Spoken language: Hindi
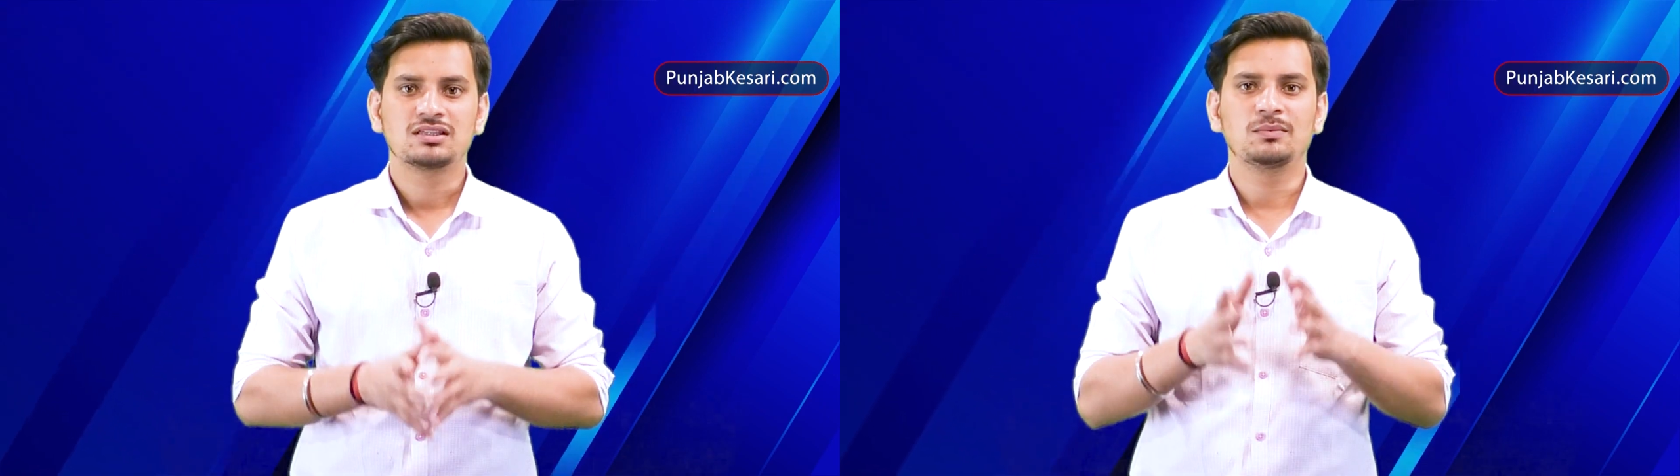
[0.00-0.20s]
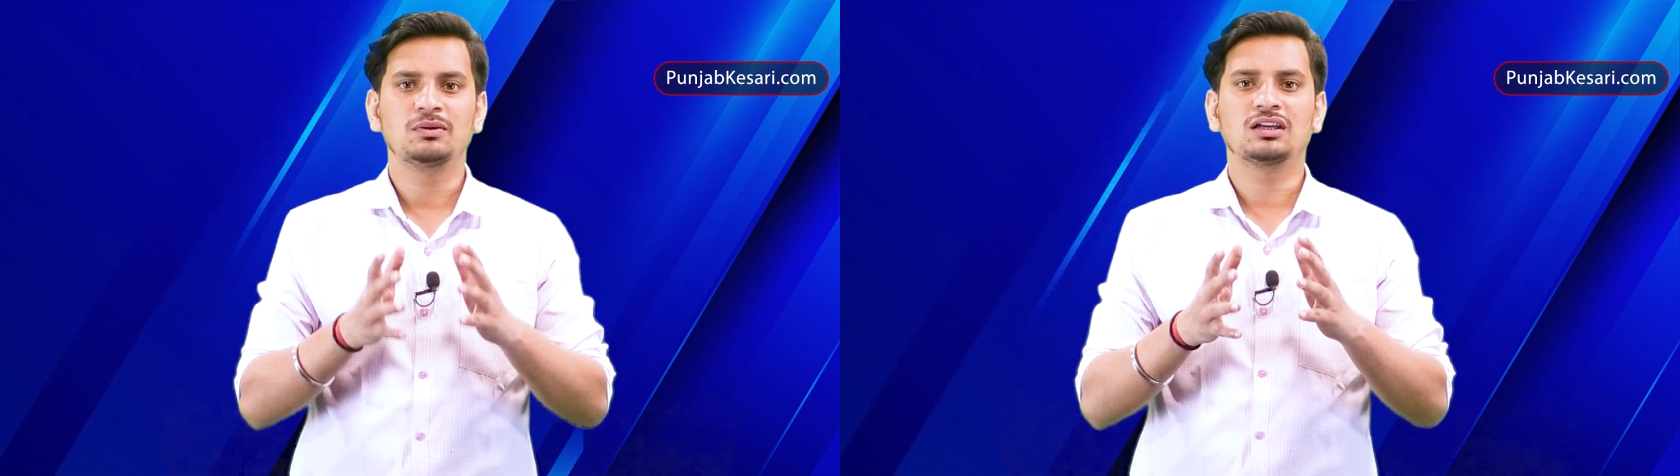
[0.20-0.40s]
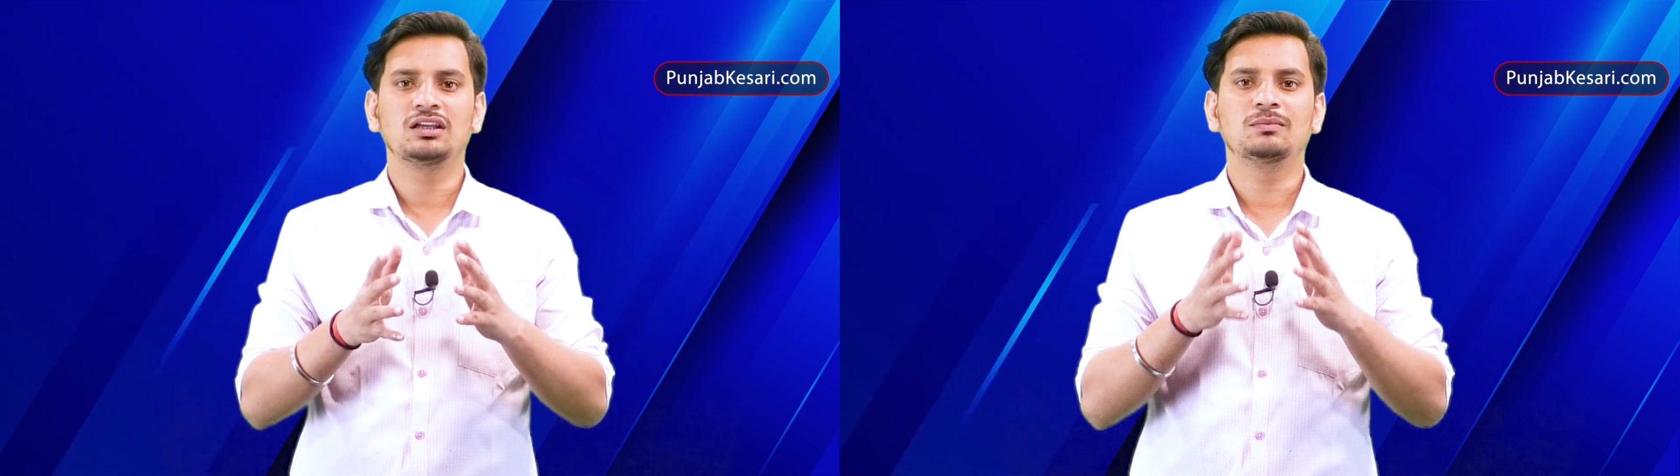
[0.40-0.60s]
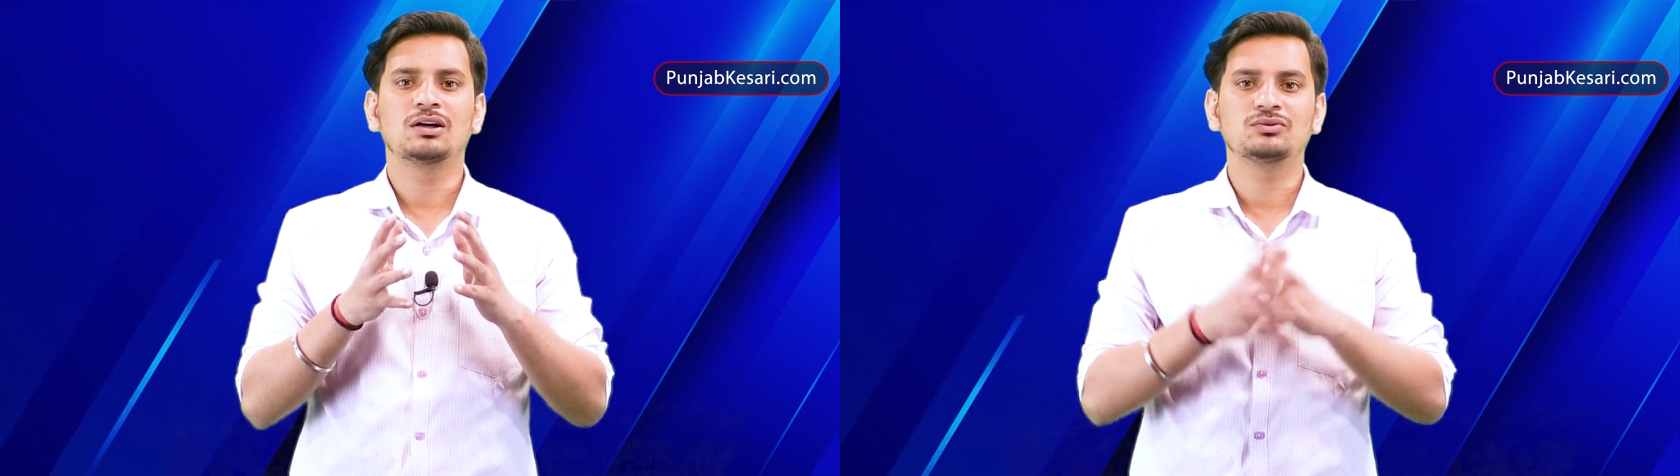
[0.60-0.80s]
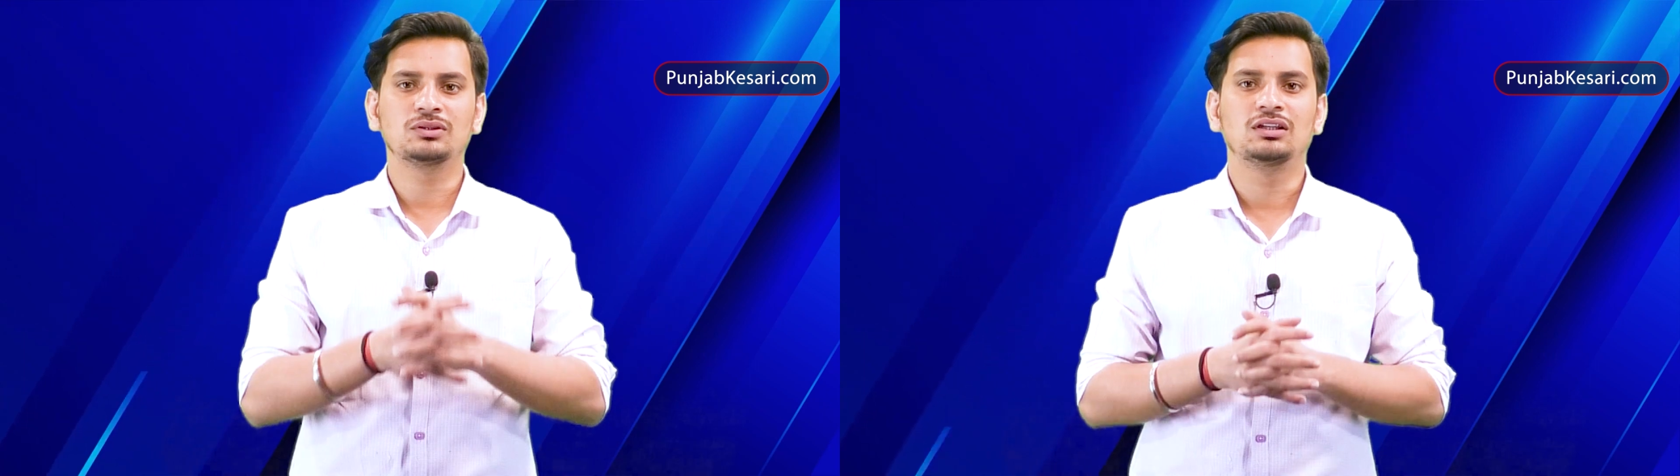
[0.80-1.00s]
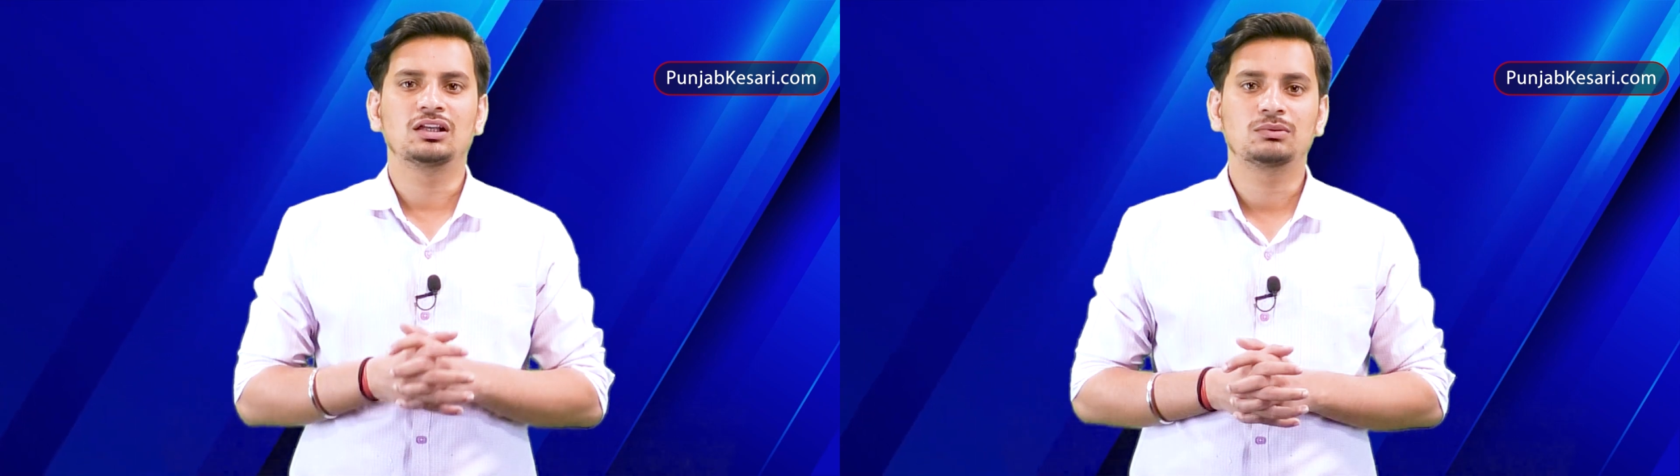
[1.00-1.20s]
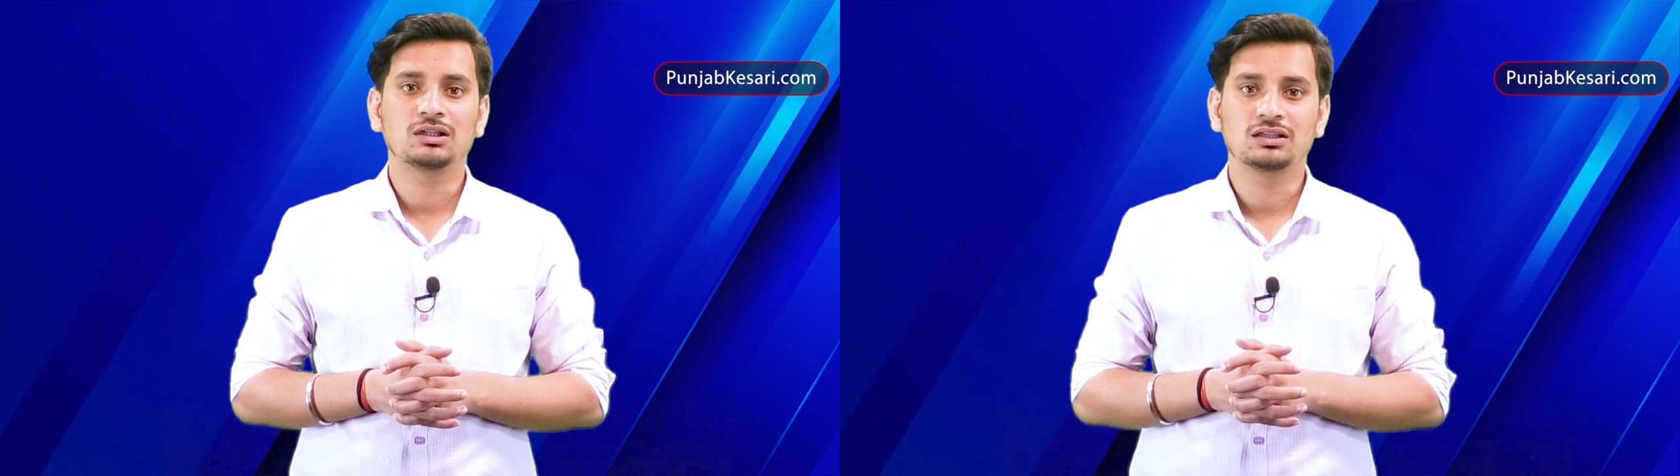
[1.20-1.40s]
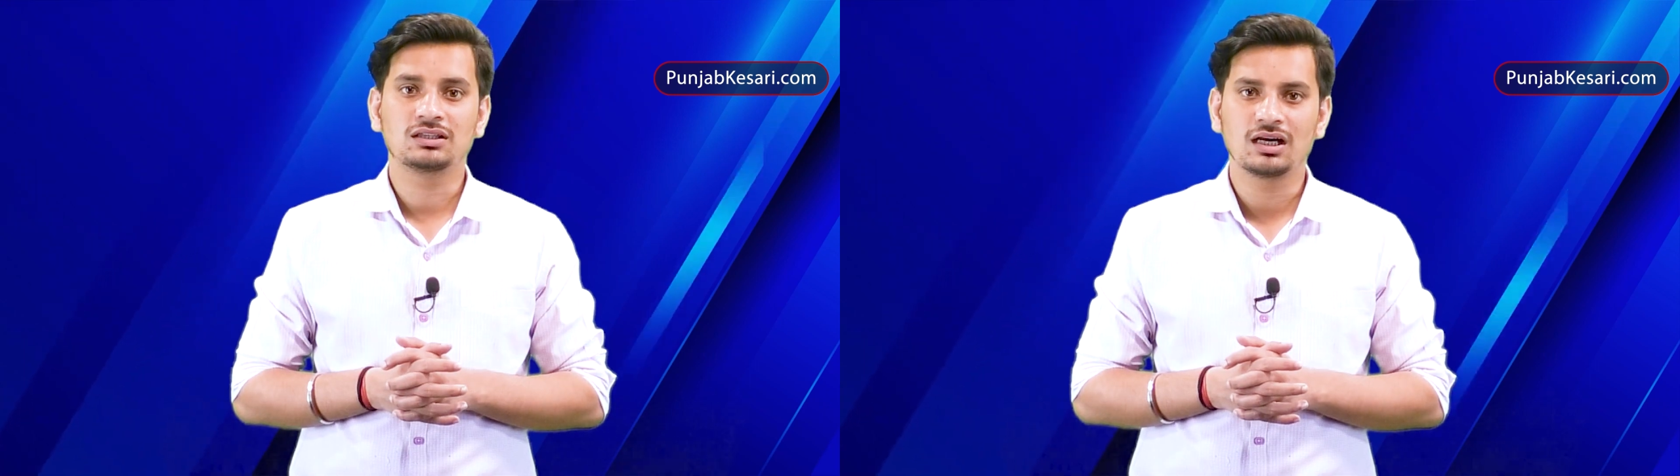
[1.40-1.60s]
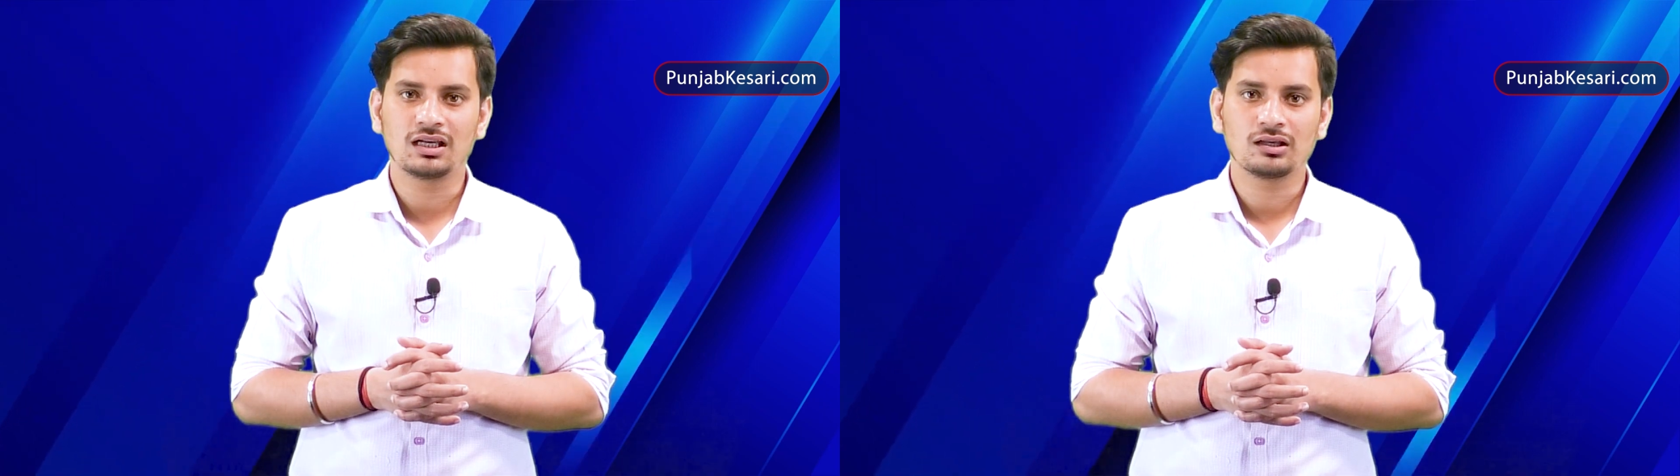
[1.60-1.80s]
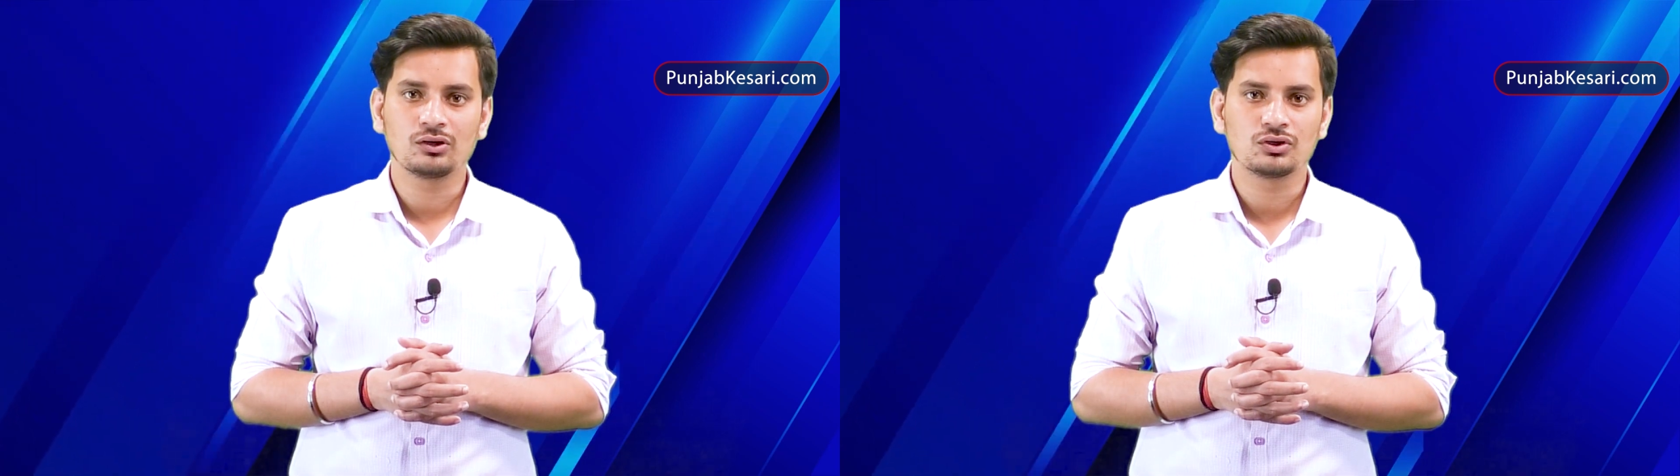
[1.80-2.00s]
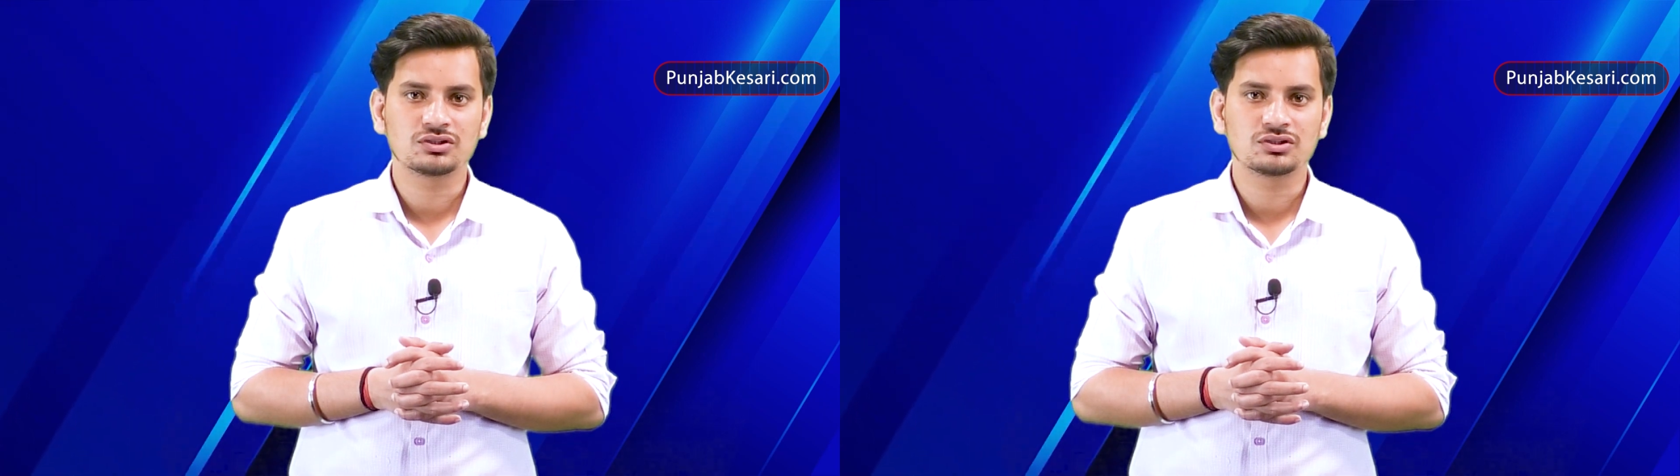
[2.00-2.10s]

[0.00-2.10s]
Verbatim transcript: सभी गेंदबाजों ने लगभग ग्यारह के